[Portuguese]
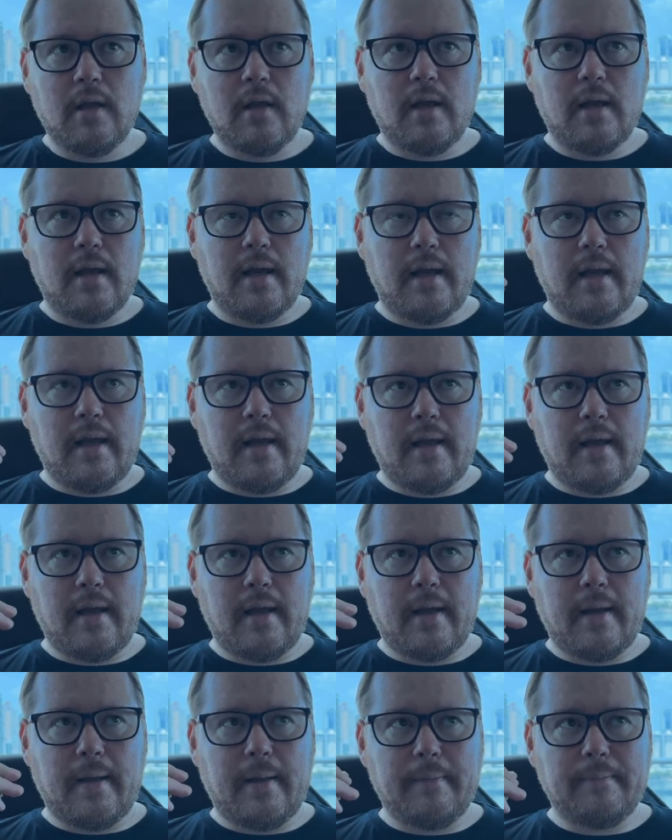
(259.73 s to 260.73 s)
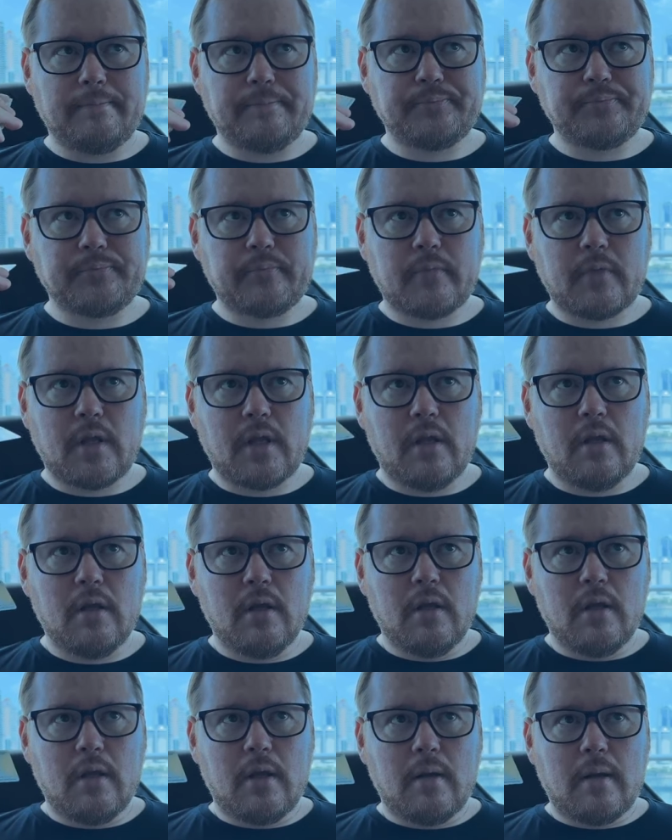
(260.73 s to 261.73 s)
É,
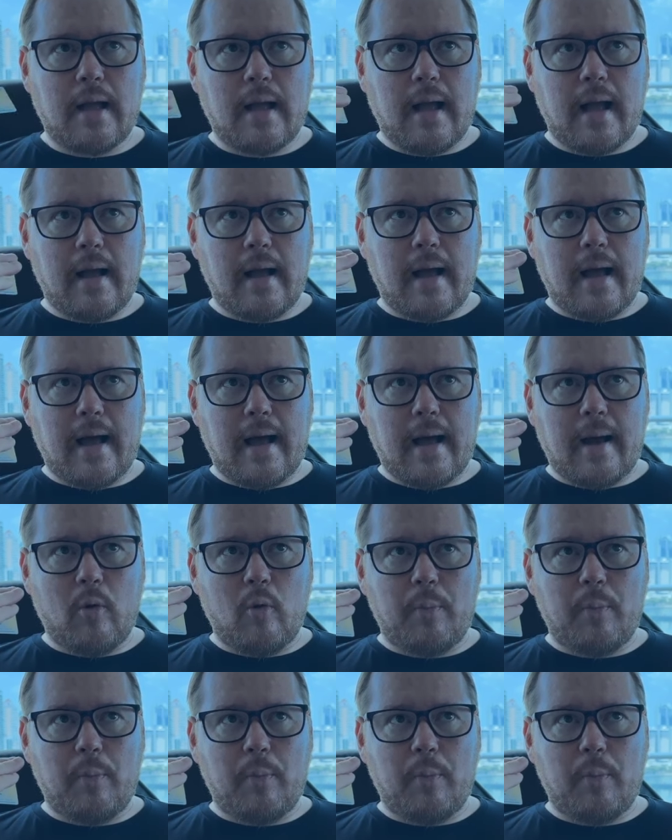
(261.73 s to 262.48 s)
a,